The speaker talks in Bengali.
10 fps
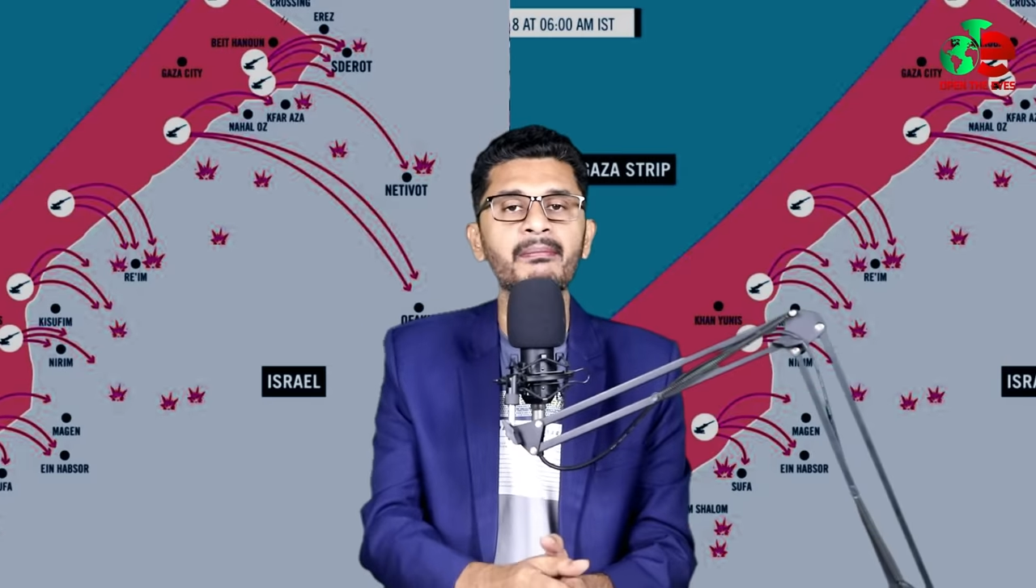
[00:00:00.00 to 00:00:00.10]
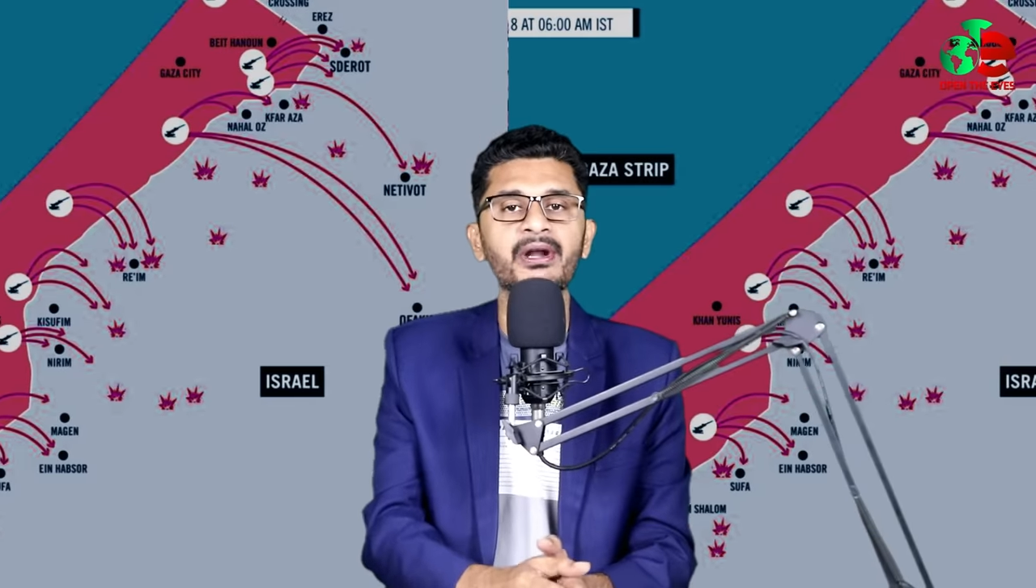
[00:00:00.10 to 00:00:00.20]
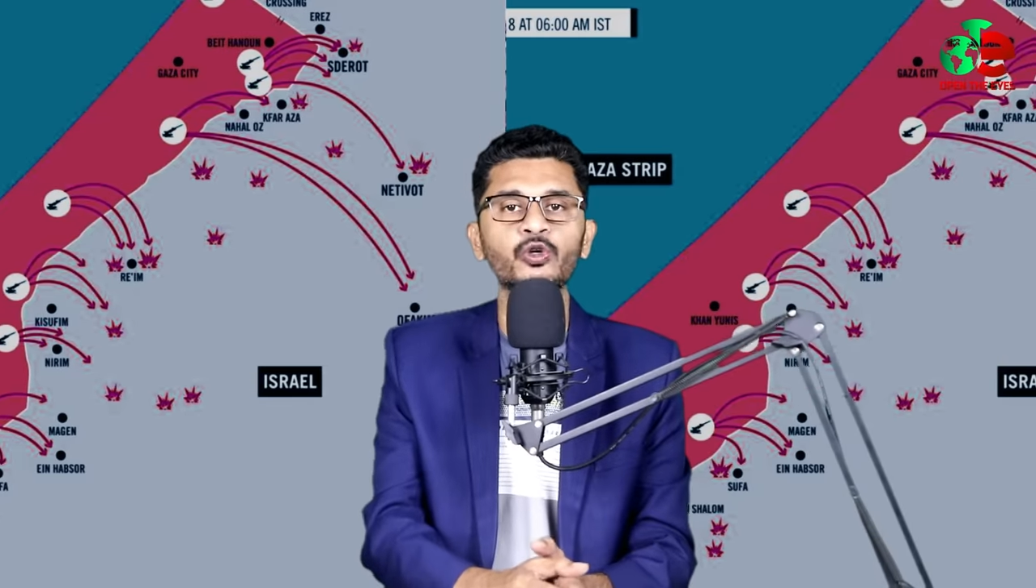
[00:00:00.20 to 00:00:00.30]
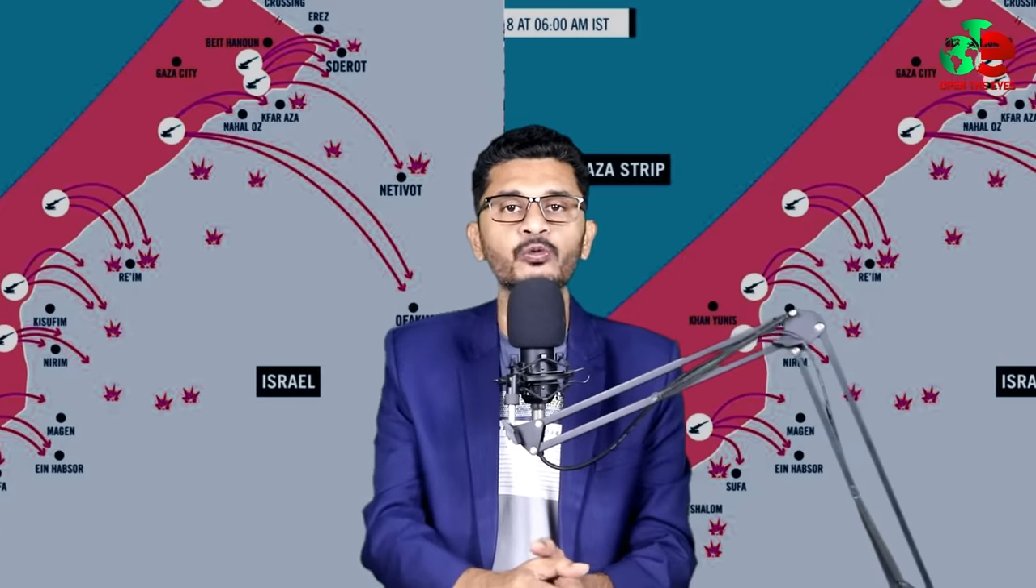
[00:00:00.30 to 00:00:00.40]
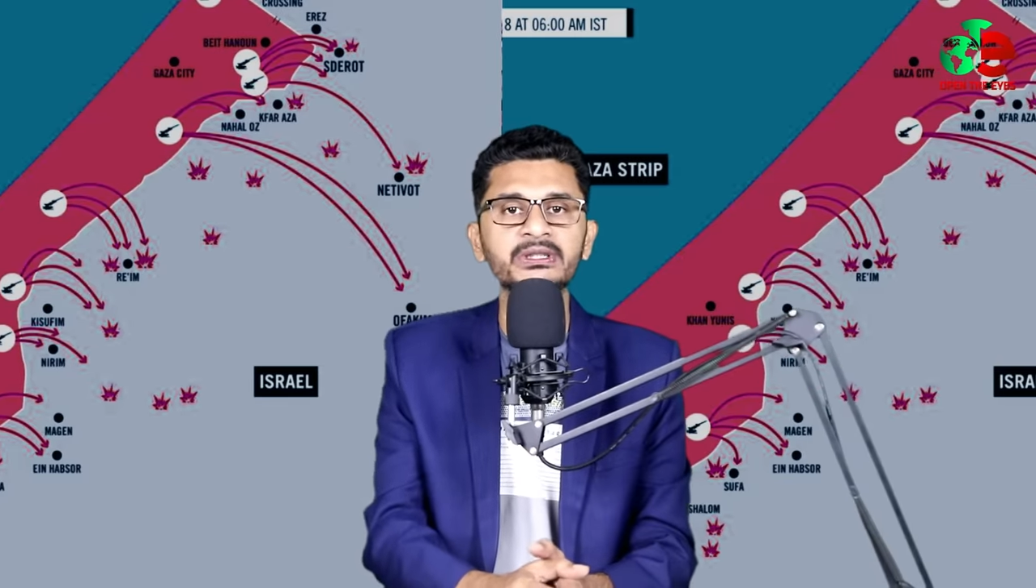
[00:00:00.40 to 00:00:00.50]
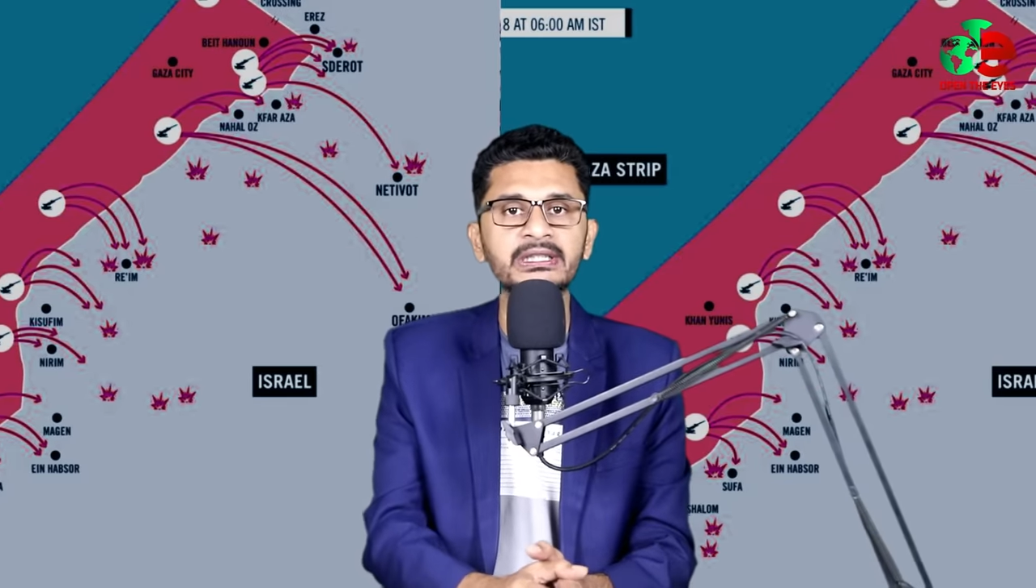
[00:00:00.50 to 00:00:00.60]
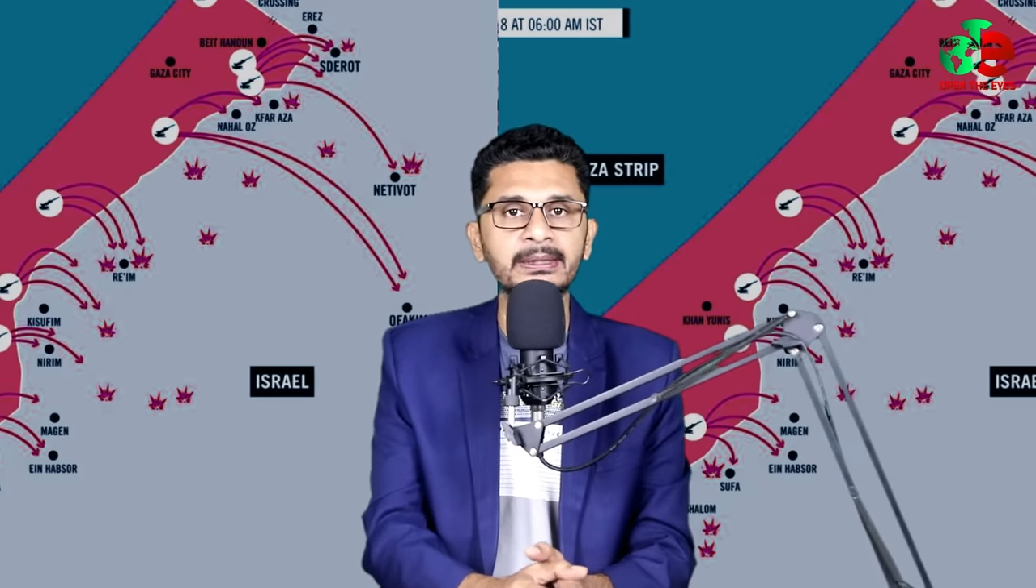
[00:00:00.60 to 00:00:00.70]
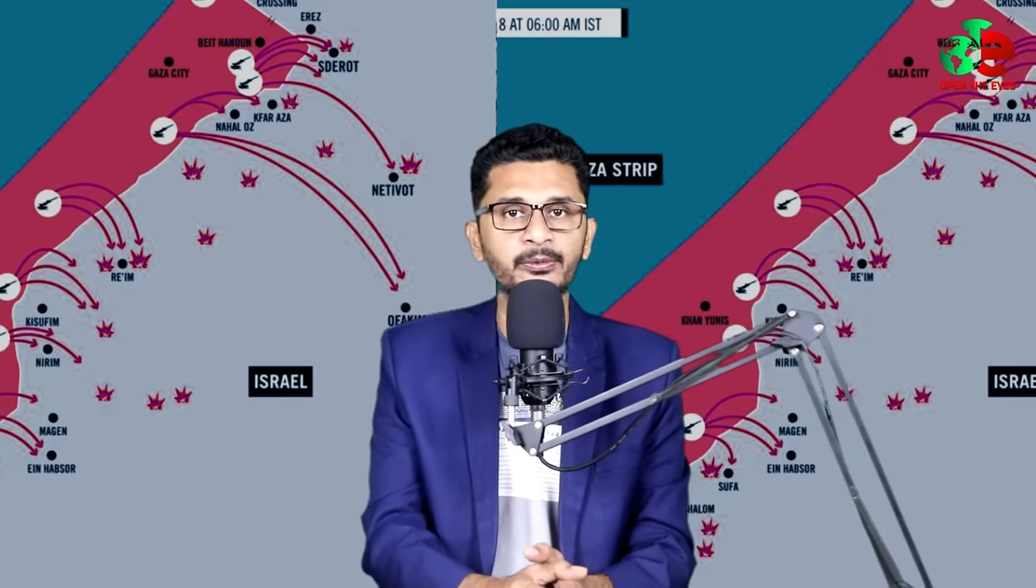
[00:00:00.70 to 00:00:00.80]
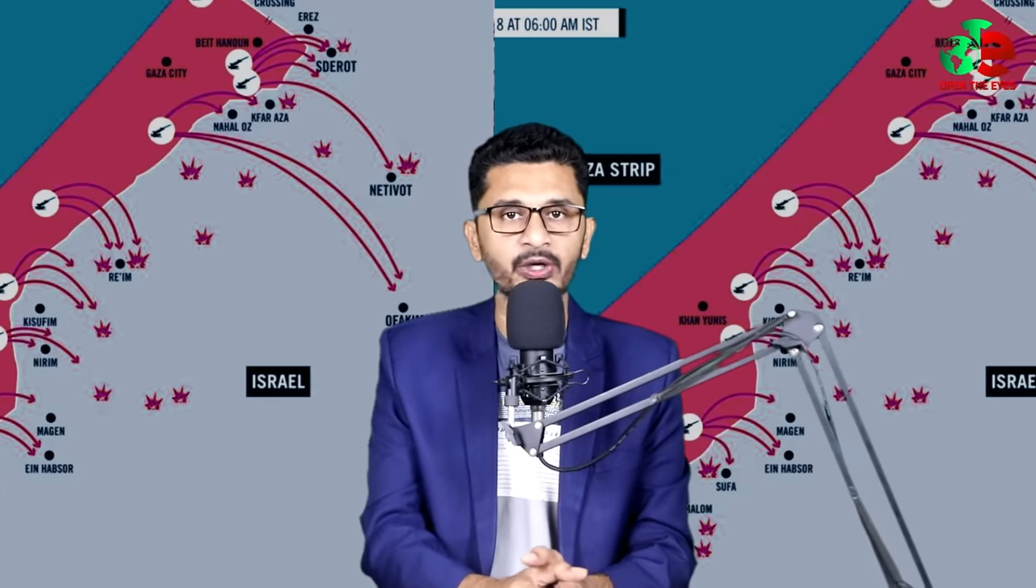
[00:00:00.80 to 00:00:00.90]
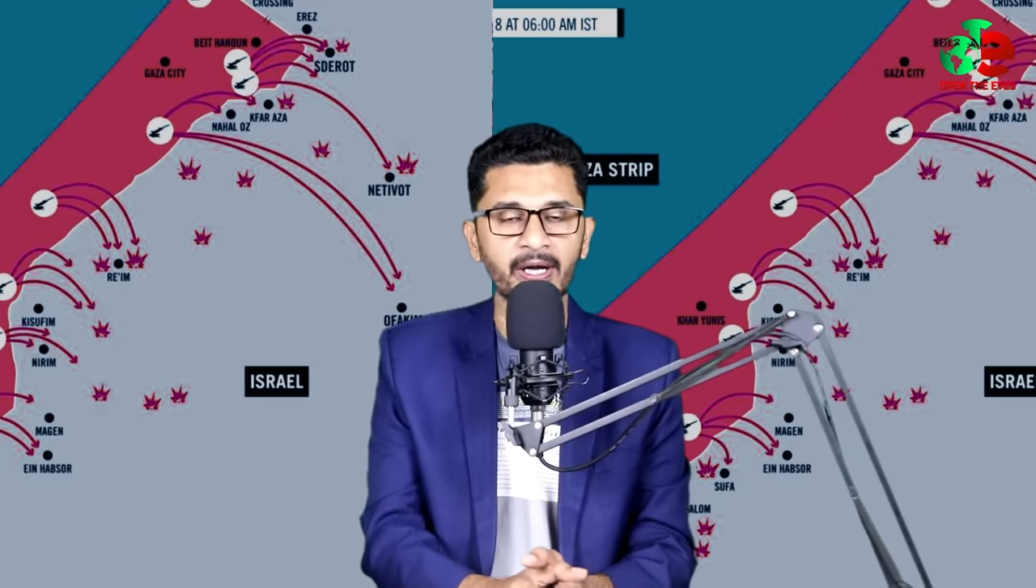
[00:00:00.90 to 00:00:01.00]
আমরা ঘুমাতে
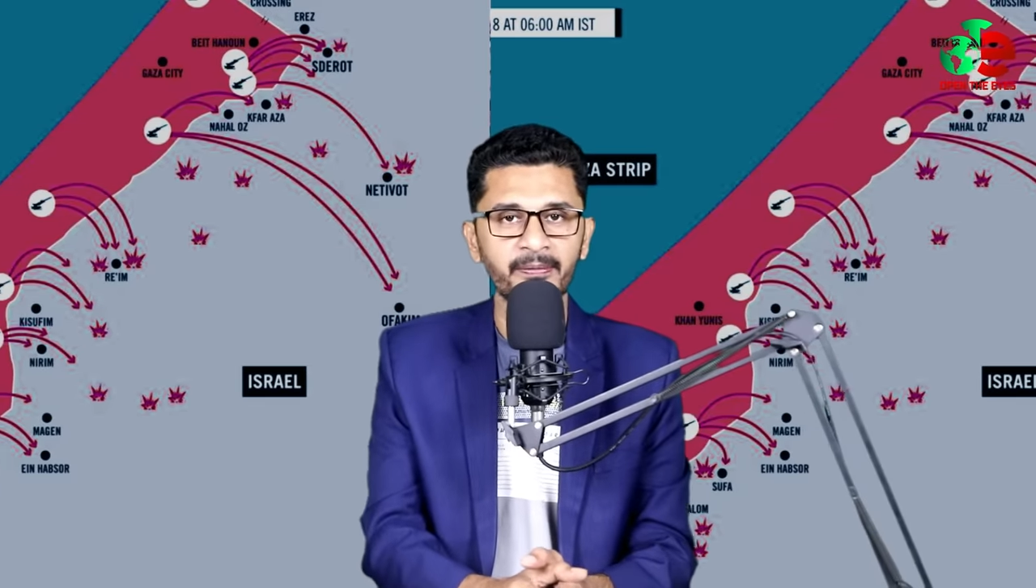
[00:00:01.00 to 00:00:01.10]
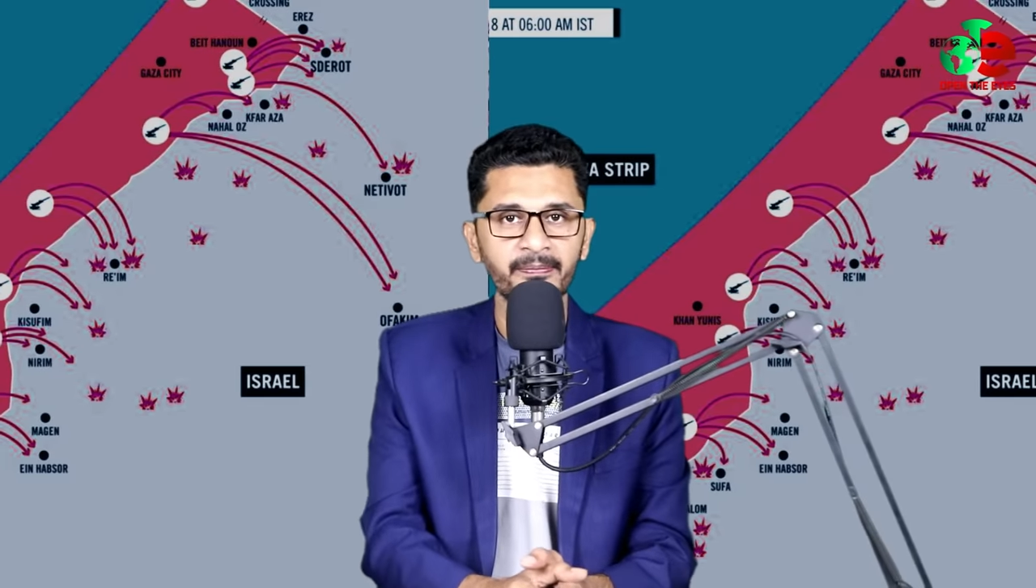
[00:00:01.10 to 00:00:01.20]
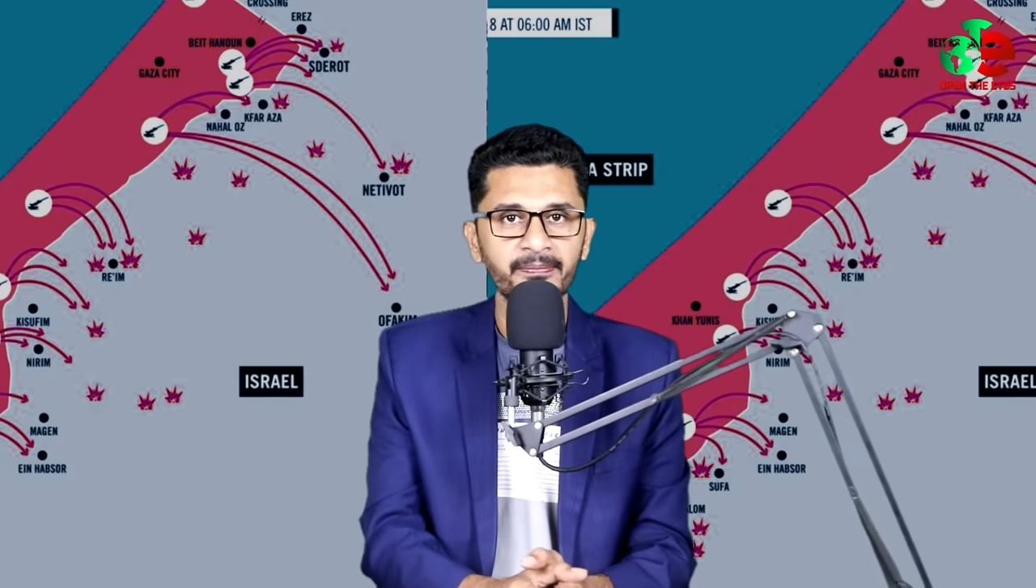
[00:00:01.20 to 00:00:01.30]
দেব না